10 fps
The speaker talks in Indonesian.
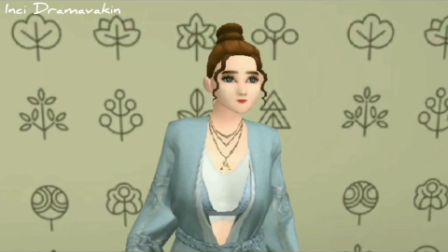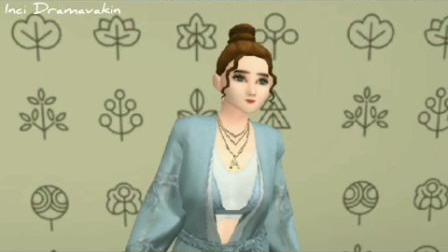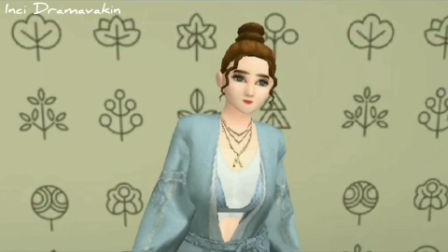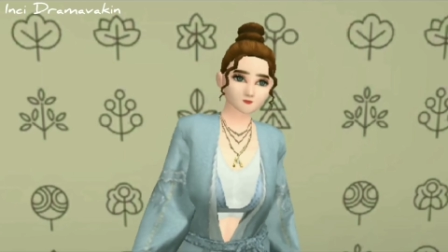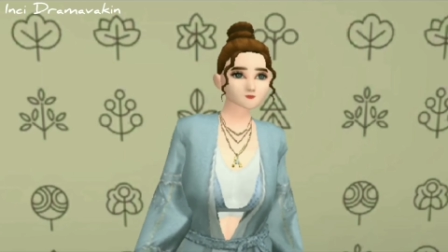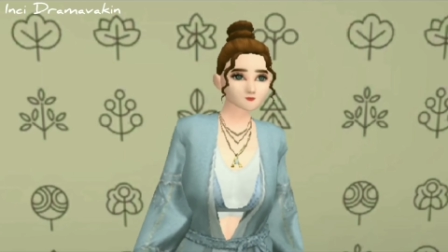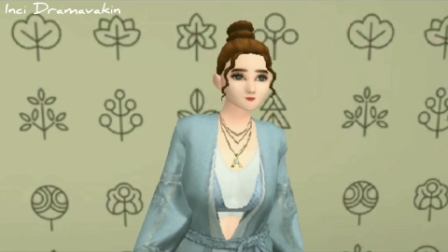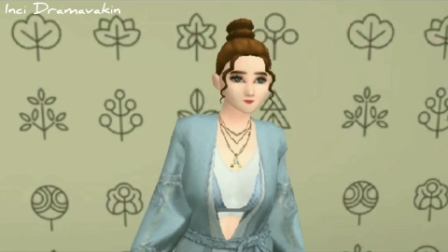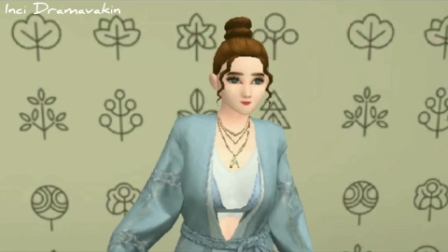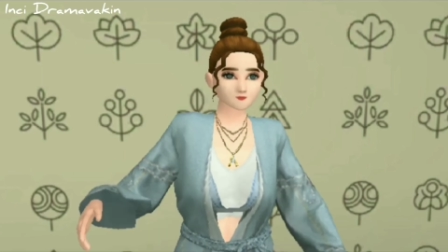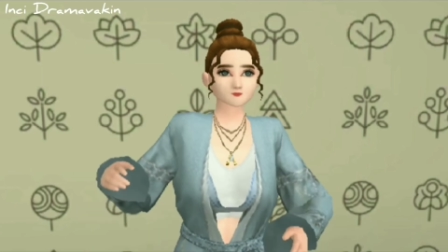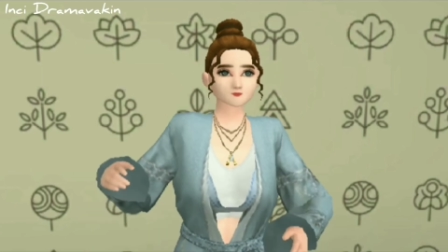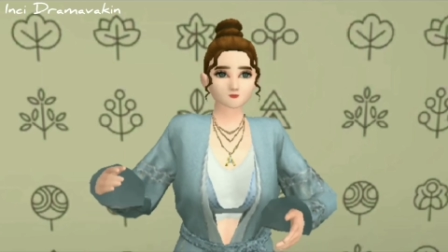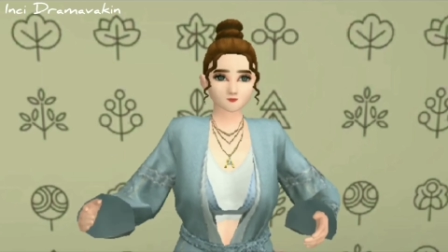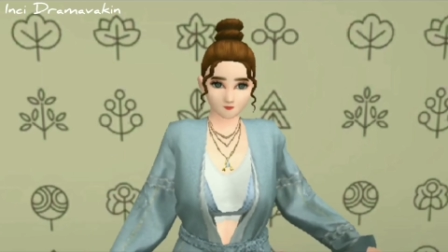uh, nanti aku kirim
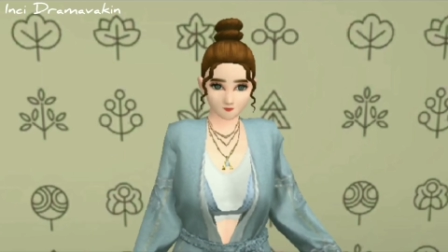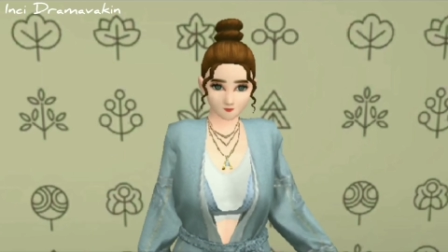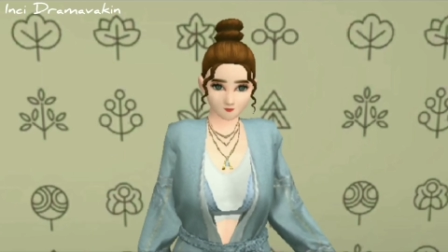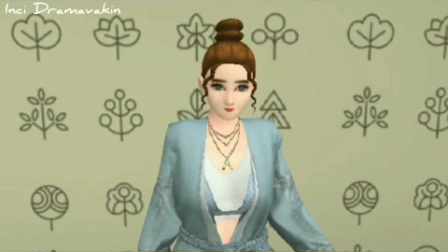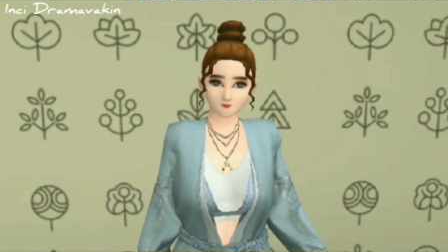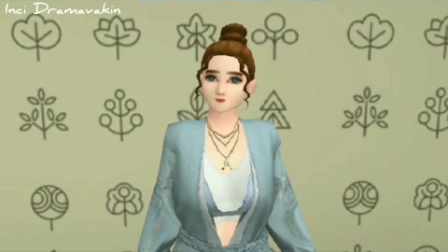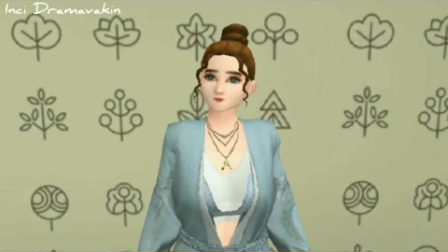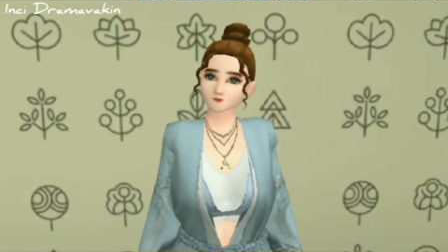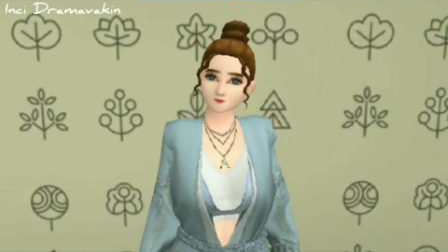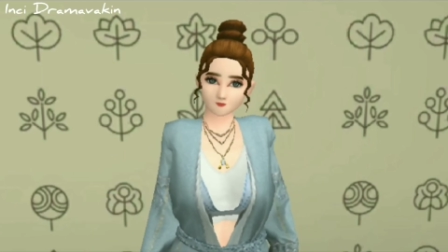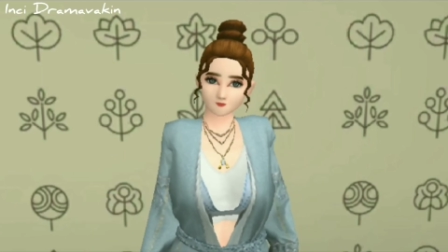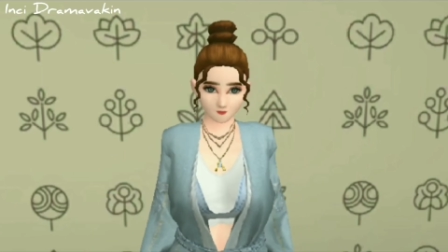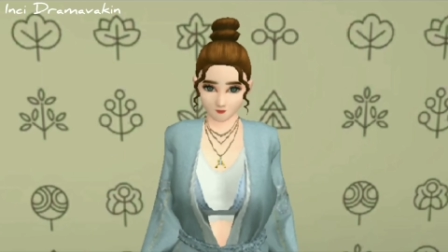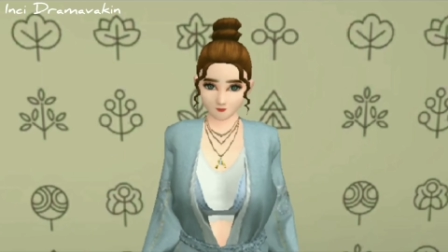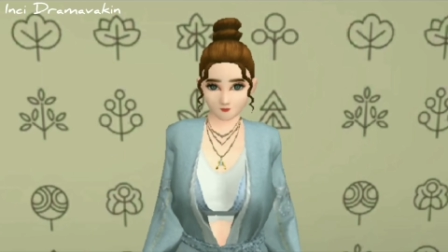hadiahnya
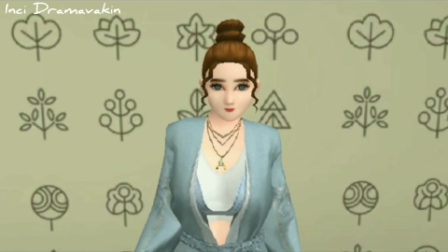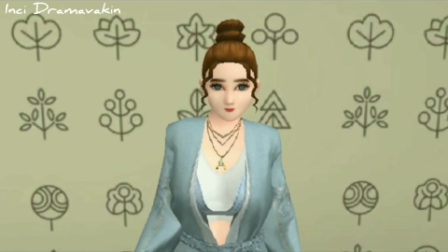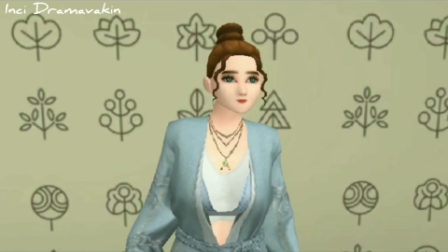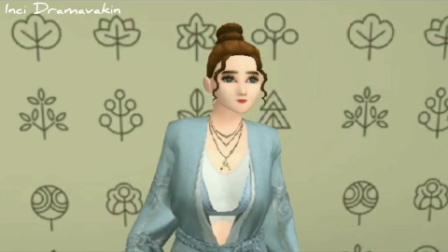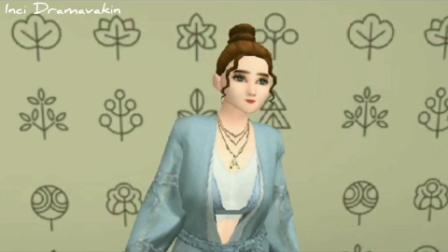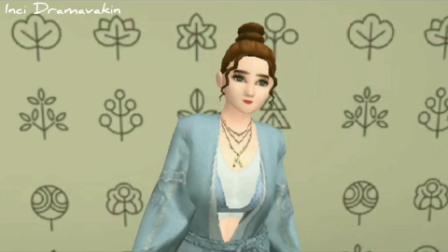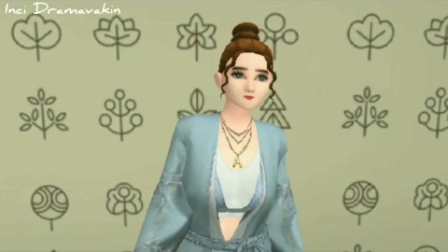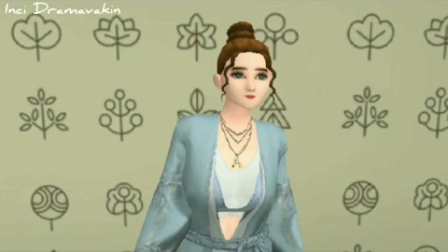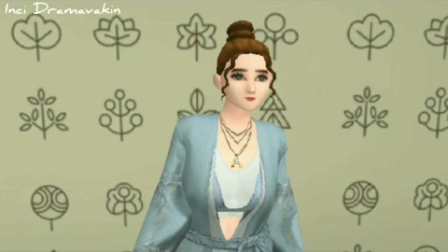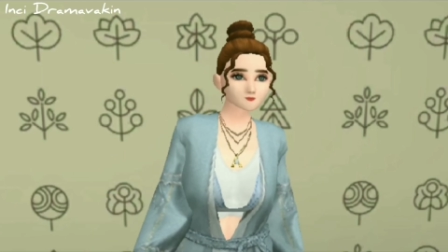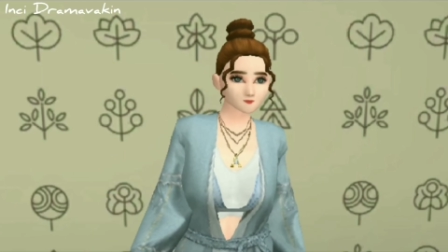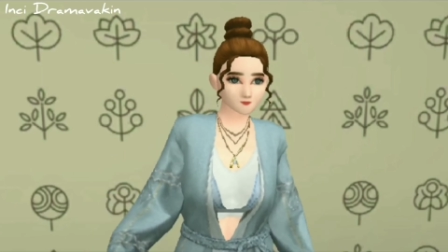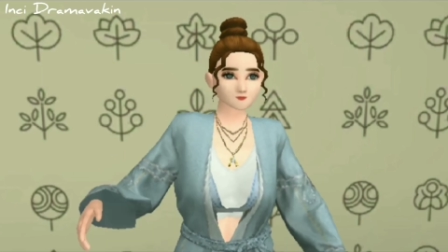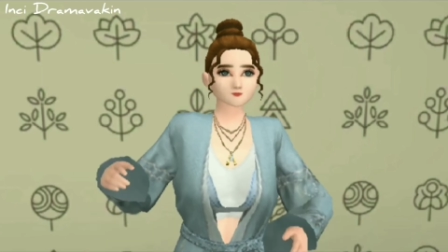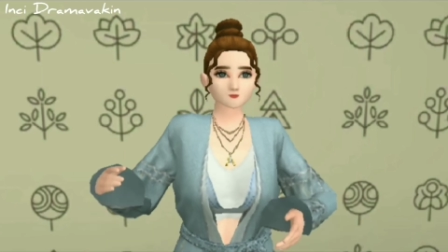secepatnya jadi
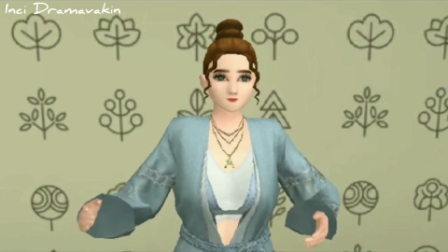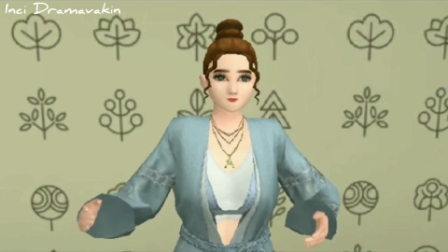kalian